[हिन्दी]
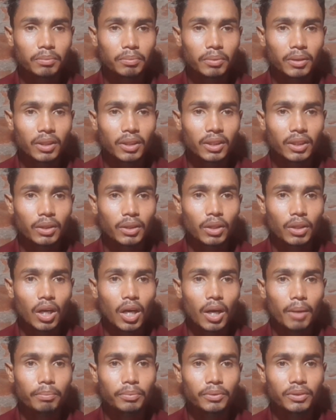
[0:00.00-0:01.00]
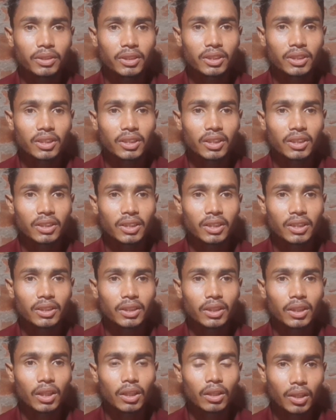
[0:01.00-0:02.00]
पकड़ के आप सीधे चले
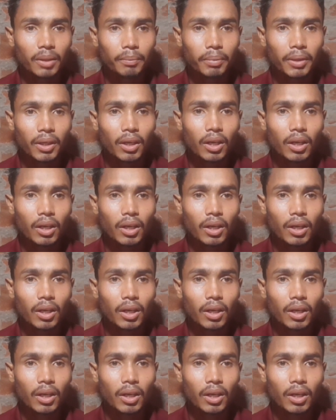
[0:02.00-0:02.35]
जाइएगा अनपरा